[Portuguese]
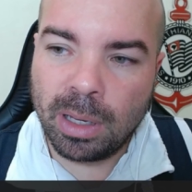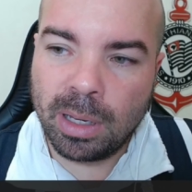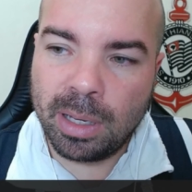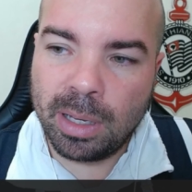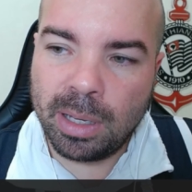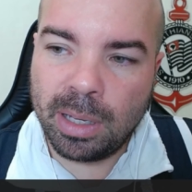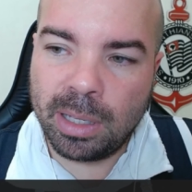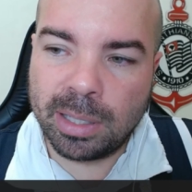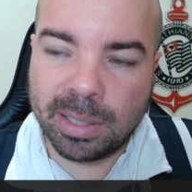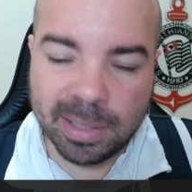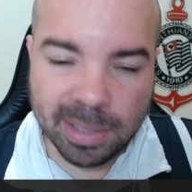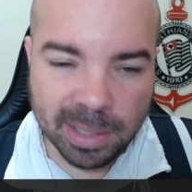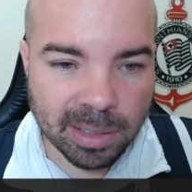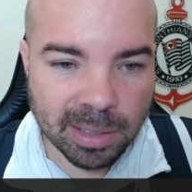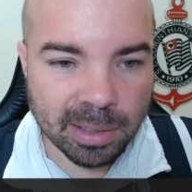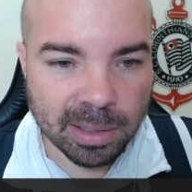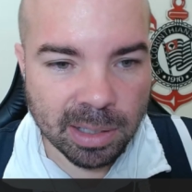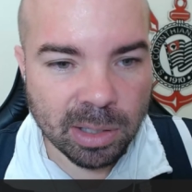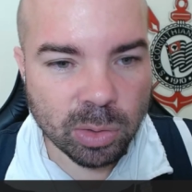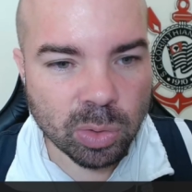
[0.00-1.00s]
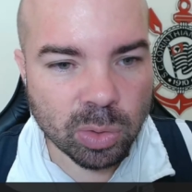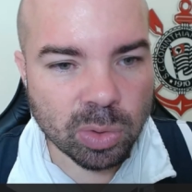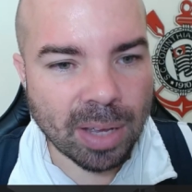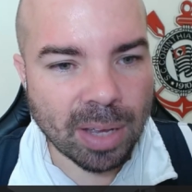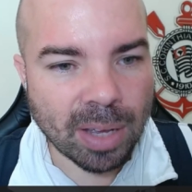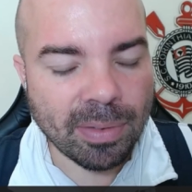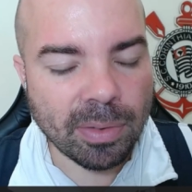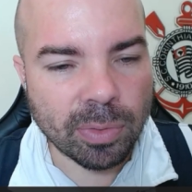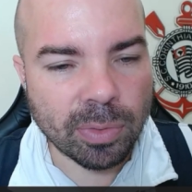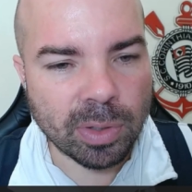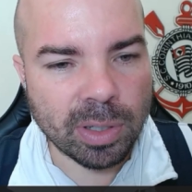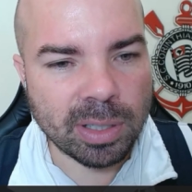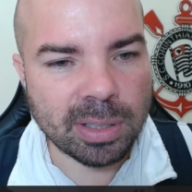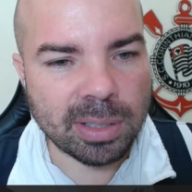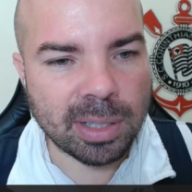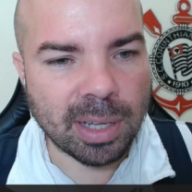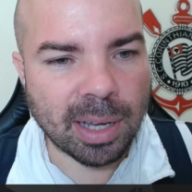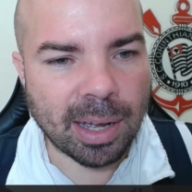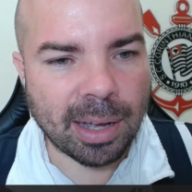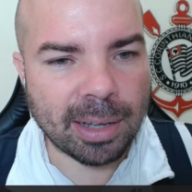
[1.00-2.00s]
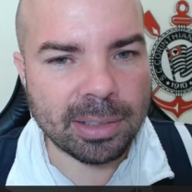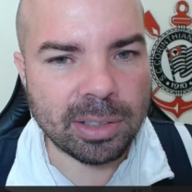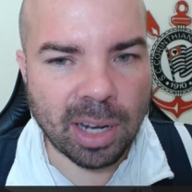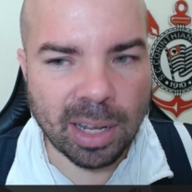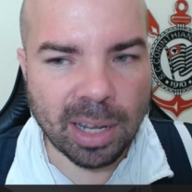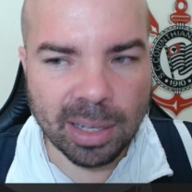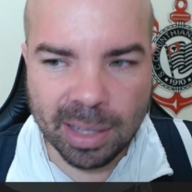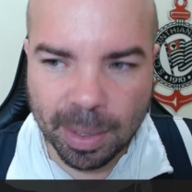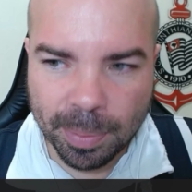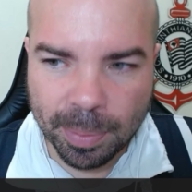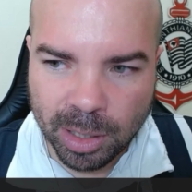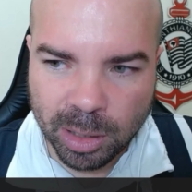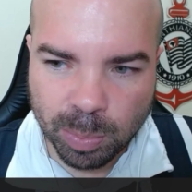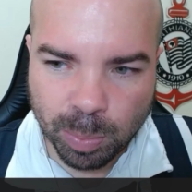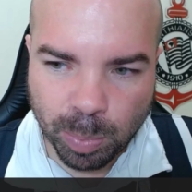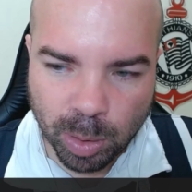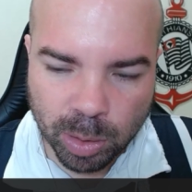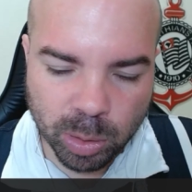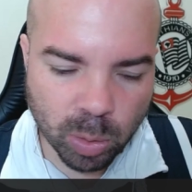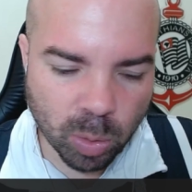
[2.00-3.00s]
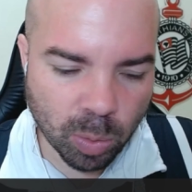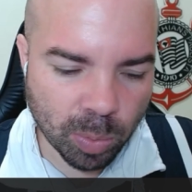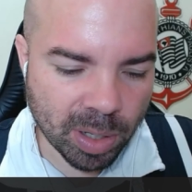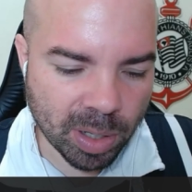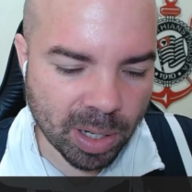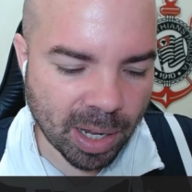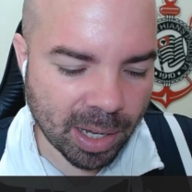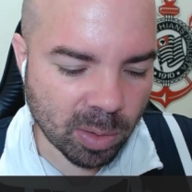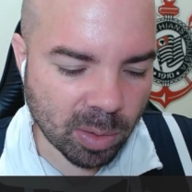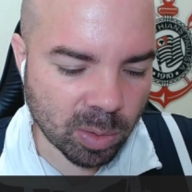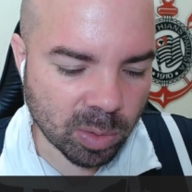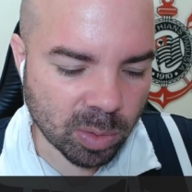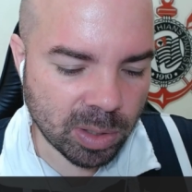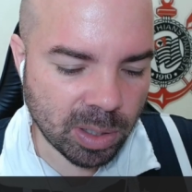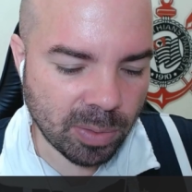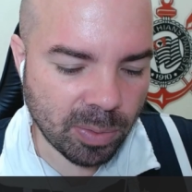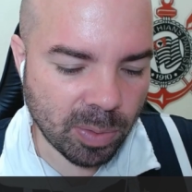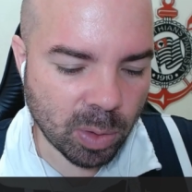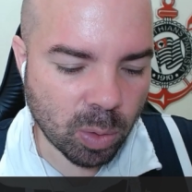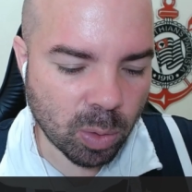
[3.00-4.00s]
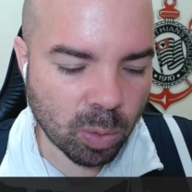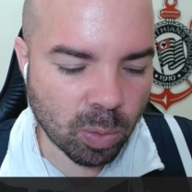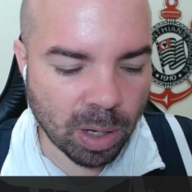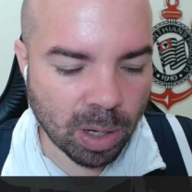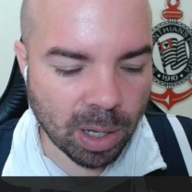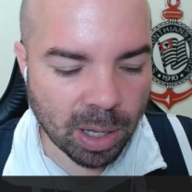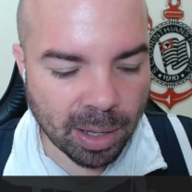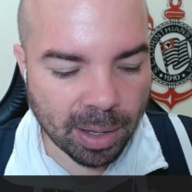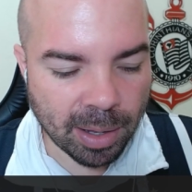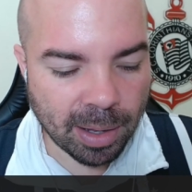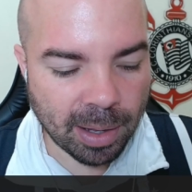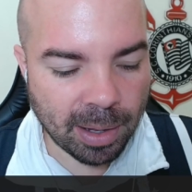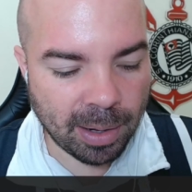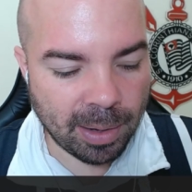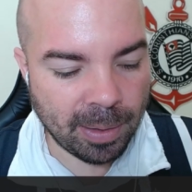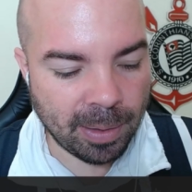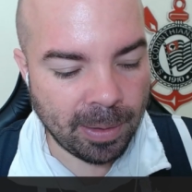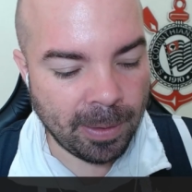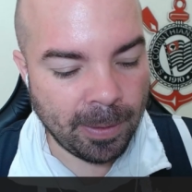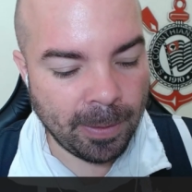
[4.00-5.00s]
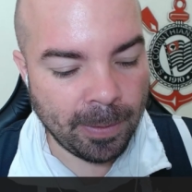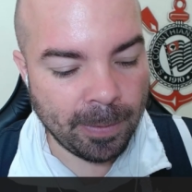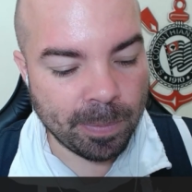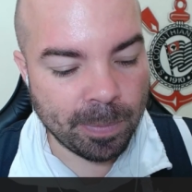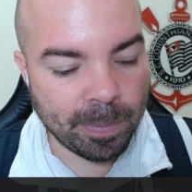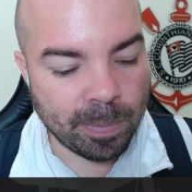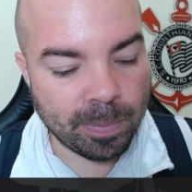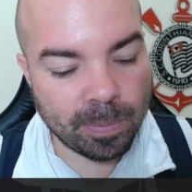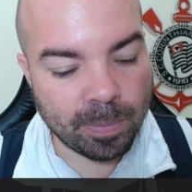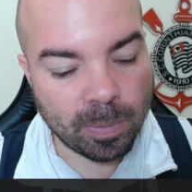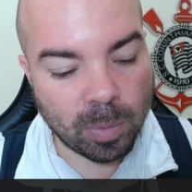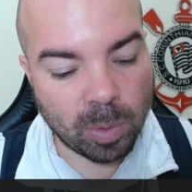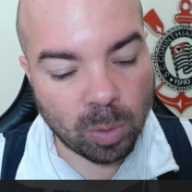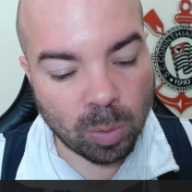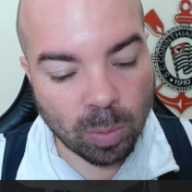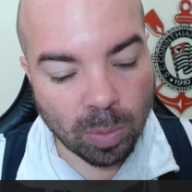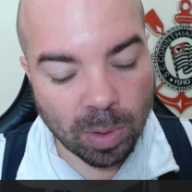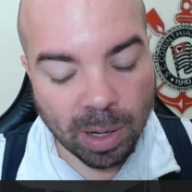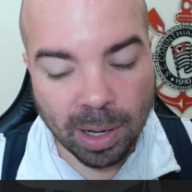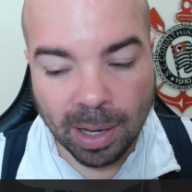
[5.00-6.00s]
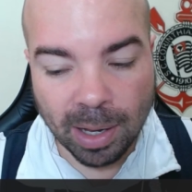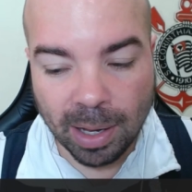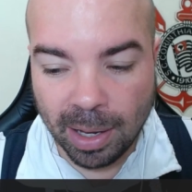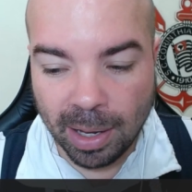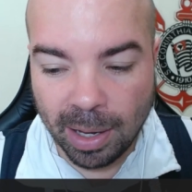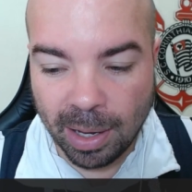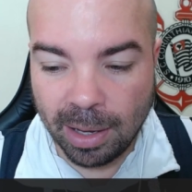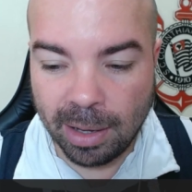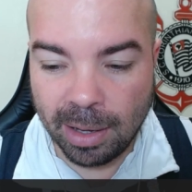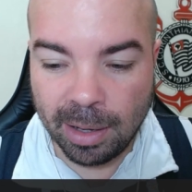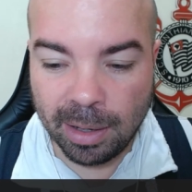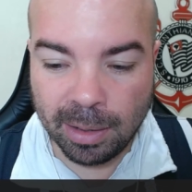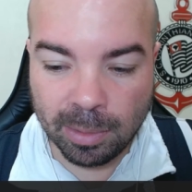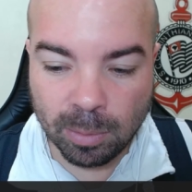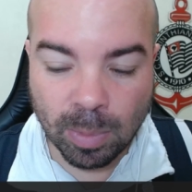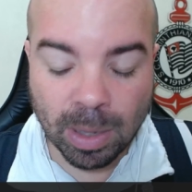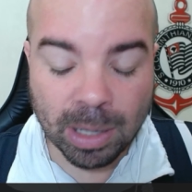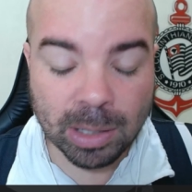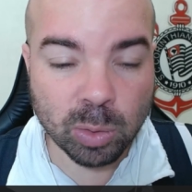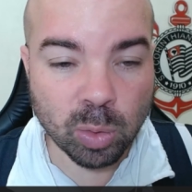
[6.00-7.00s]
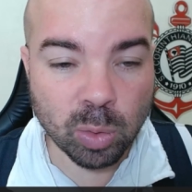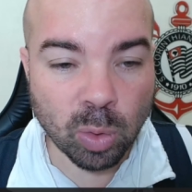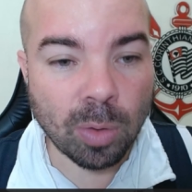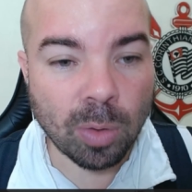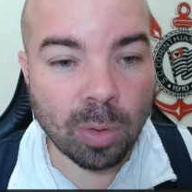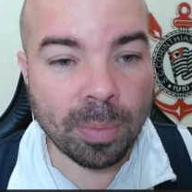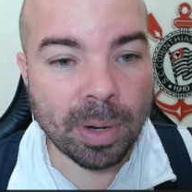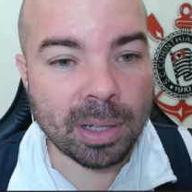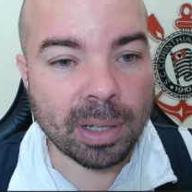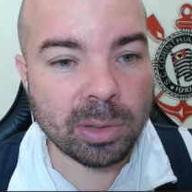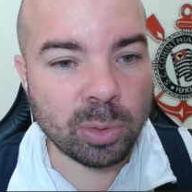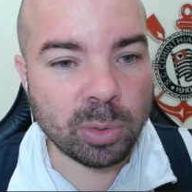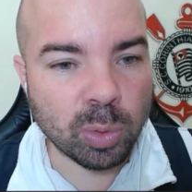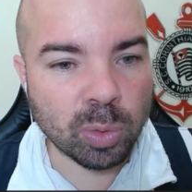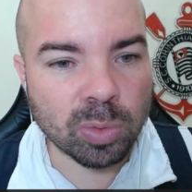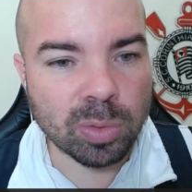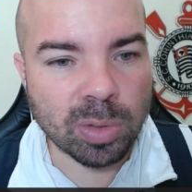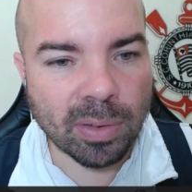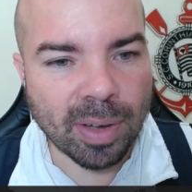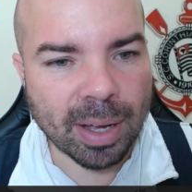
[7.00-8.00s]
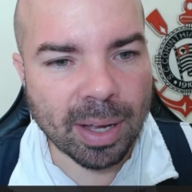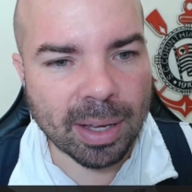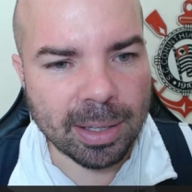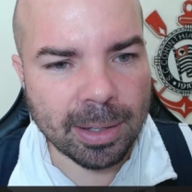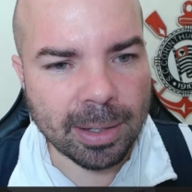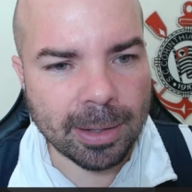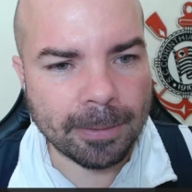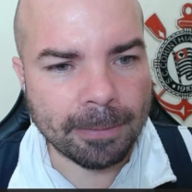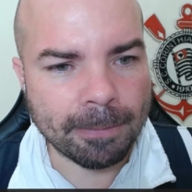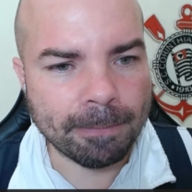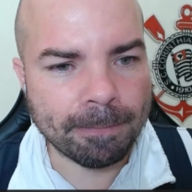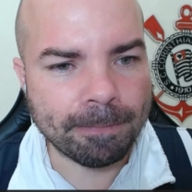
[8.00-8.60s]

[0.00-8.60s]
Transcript: E sim, isso deve influenciar diretamente, pode culminar, inclusive, com uma, uma sombra junto à vaquinha,